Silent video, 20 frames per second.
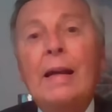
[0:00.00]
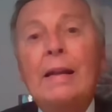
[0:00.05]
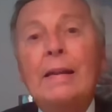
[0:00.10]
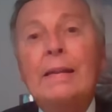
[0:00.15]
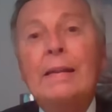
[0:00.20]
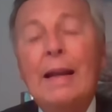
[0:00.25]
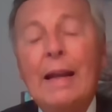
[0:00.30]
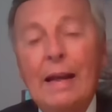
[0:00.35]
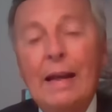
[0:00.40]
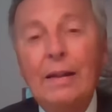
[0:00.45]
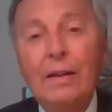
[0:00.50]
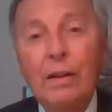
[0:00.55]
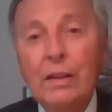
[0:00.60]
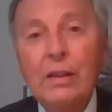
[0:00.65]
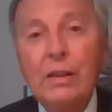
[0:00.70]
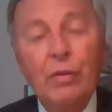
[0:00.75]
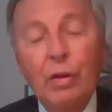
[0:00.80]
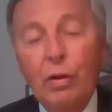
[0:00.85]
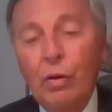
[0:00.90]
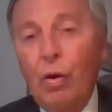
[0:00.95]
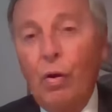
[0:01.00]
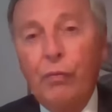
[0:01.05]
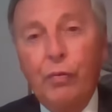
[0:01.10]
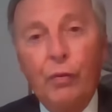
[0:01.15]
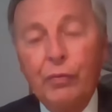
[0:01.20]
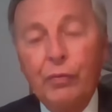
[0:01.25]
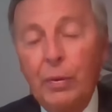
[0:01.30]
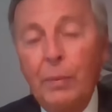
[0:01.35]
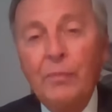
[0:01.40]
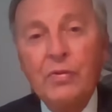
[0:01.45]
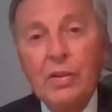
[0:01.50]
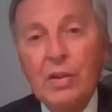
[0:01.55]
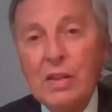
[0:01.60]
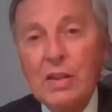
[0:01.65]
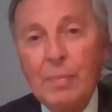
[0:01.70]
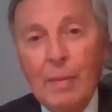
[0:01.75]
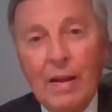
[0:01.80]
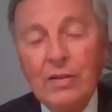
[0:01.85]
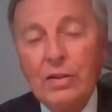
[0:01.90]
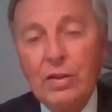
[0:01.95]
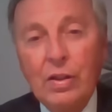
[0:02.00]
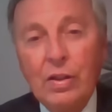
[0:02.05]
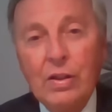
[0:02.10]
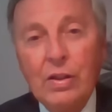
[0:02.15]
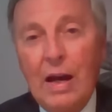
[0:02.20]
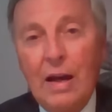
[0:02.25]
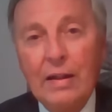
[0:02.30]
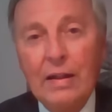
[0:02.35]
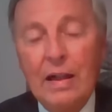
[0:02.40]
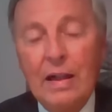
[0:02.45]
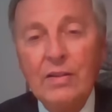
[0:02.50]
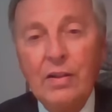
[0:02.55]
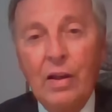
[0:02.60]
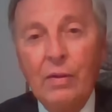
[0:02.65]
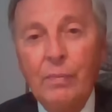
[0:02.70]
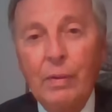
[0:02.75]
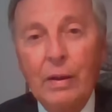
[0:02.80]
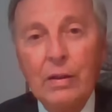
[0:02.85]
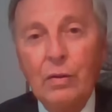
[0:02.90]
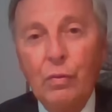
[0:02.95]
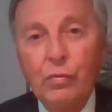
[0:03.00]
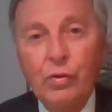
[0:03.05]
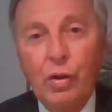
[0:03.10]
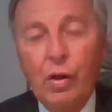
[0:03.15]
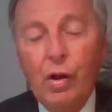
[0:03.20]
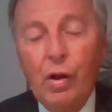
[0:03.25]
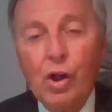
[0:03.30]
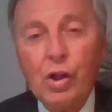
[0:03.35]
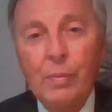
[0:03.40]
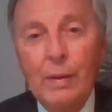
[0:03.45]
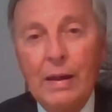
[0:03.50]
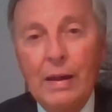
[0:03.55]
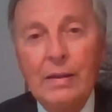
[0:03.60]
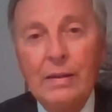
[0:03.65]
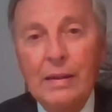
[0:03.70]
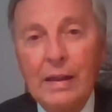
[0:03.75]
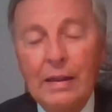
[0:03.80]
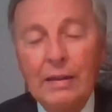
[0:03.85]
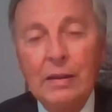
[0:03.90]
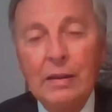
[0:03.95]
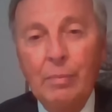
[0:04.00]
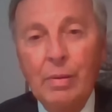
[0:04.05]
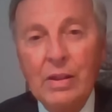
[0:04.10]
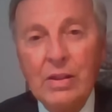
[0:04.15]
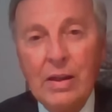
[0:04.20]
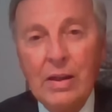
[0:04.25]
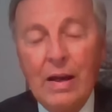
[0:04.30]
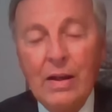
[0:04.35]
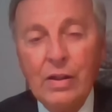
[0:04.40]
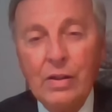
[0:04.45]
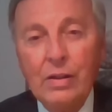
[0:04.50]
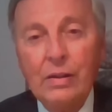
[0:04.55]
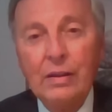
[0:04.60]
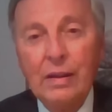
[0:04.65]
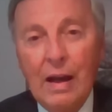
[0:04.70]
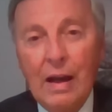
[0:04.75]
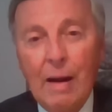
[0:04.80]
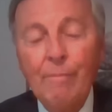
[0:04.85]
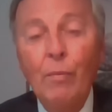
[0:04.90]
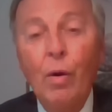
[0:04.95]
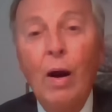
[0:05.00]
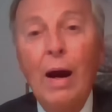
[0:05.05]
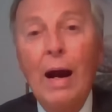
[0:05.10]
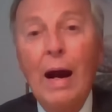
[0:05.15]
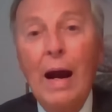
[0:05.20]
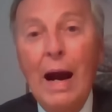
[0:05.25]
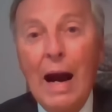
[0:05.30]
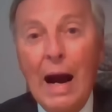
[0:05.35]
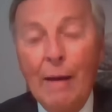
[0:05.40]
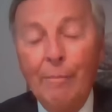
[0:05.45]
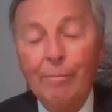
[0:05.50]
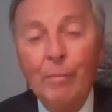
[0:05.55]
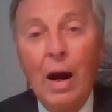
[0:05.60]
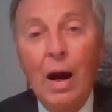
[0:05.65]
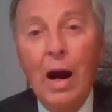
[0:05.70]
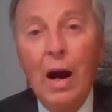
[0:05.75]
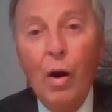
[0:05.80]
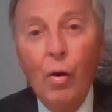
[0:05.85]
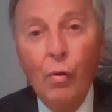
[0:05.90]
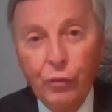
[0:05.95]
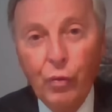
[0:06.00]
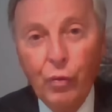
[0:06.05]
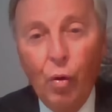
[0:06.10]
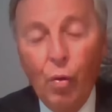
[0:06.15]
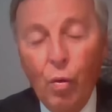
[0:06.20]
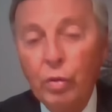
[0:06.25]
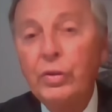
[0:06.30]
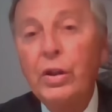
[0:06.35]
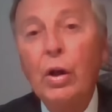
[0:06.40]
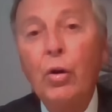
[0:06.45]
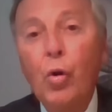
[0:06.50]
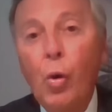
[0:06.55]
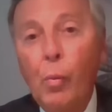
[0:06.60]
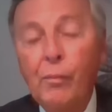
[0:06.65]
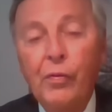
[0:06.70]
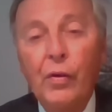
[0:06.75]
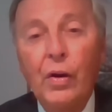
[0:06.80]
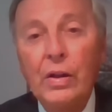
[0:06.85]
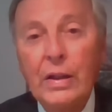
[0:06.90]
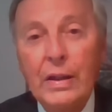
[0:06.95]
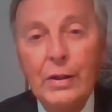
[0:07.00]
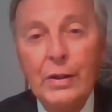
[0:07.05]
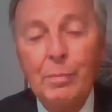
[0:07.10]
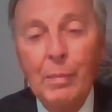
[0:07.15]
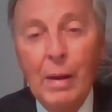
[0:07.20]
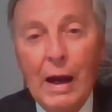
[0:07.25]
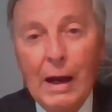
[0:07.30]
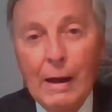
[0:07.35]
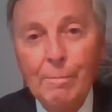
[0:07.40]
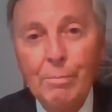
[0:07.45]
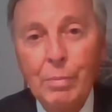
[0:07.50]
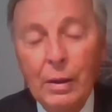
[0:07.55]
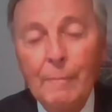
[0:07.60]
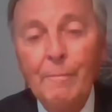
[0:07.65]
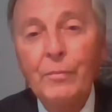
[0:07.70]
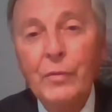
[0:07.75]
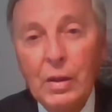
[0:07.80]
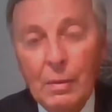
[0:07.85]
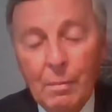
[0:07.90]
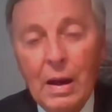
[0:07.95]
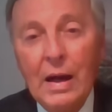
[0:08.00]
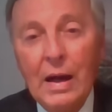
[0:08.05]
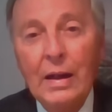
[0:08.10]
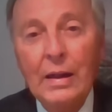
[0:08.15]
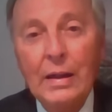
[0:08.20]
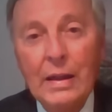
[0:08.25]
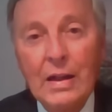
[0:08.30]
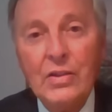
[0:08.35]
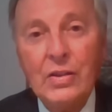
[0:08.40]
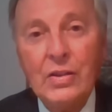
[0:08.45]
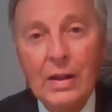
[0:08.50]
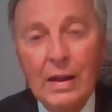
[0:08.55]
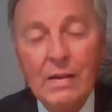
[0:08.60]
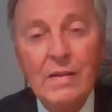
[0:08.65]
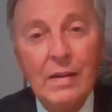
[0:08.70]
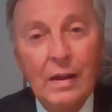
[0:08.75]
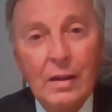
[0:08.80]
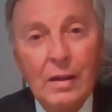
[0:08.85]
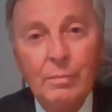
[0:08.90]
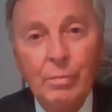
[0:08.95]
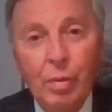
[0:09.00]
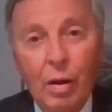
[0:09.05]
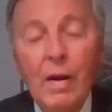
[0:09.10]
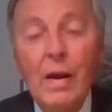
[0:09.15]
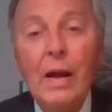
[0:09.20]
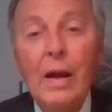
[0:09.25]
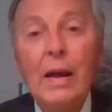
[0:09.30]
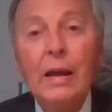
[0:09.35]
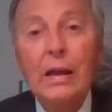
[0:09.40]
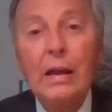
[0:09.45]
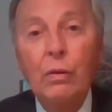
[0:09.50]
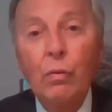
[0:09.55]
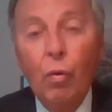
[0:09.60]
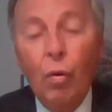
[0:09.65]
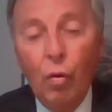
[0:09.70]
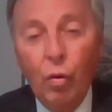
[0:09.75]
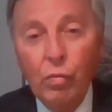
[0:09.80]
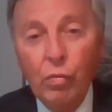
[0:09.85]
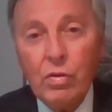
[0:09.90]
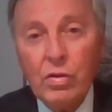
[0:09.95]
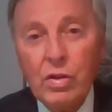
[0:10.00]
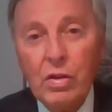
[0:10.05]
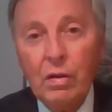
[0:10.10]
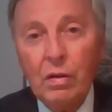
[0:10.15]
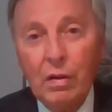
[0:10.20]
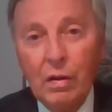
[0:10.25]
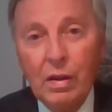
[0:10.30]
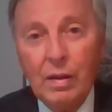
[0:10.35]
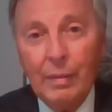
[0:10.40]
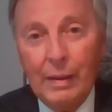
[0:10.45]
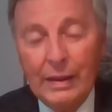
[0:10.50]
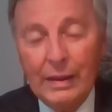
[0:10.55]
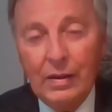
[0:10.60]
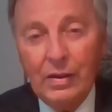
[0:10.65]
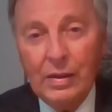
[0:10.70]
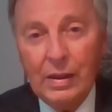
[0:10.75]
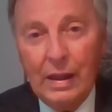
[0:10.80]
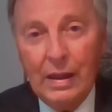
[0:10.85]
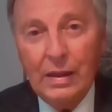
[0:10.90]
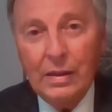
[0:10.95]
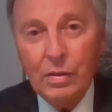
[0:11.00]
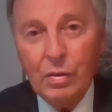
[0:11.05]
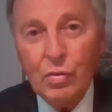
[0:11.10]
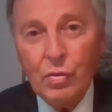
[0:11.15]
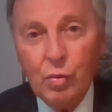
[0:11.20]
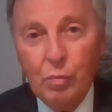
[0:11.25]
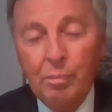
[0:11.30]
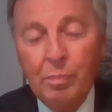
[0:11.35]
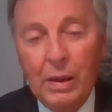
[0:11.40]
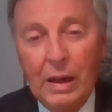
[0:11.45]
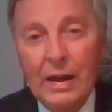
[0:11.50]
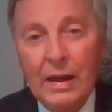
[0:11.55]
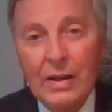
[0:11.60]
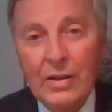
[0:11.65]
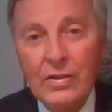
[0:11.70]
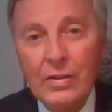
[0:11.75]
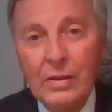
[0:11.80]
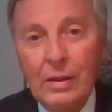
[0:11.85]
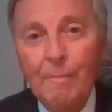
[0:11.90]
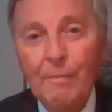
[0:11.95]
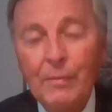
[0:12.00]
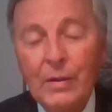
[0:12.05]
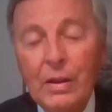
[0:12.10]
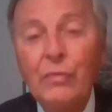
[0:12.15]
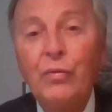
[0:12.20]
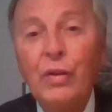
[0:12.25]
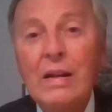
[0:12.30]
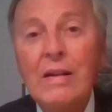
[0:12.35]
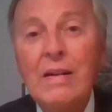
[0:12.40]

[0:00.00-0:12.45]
die Länder, die wir noch vor 15, 20 Jahren als Entwicklungs- oder Schwellenländer bezeichnet haben, haben aufgeholt. Die kupfern nicht mehr ab. Die machen das jetzt selber in unserer Qualität zu Preisen, die wir